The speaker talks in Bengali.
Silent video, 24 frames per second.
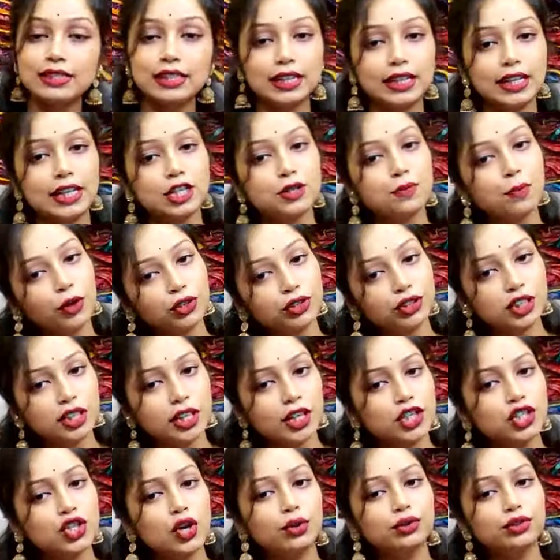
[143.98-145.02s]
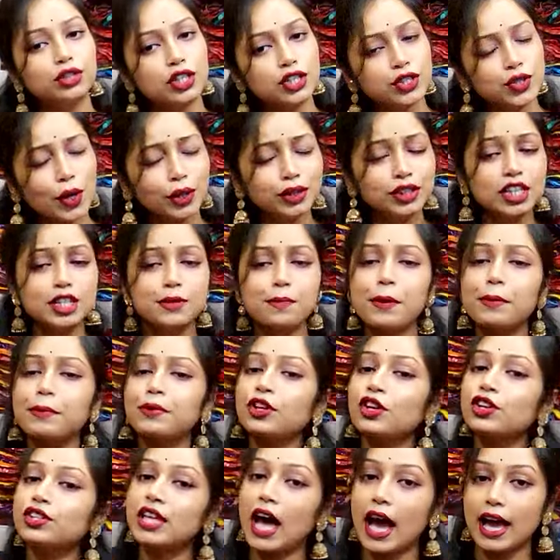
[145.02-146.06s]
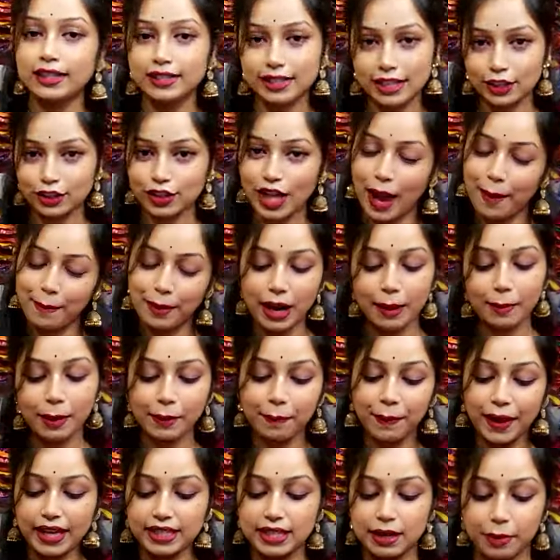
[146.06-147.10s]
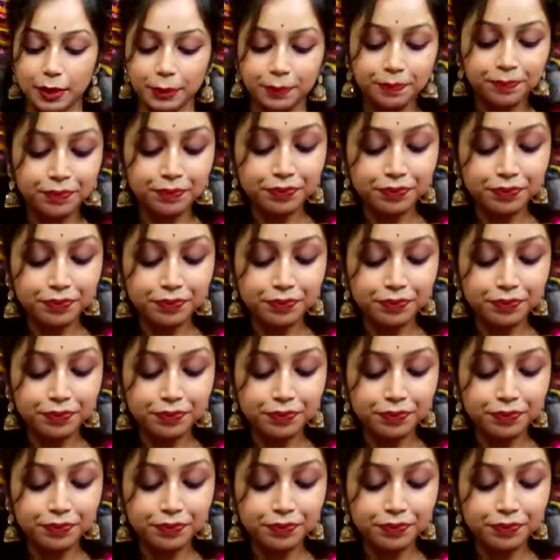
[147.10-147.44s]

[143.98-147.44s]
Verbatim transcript: তিরিশ বত্রিশ চৌত্রিশ ছত্রিশ বিভিন্ন সাইজ কিন্তু অ্যাভেলেবেল পেয়ে যাবেন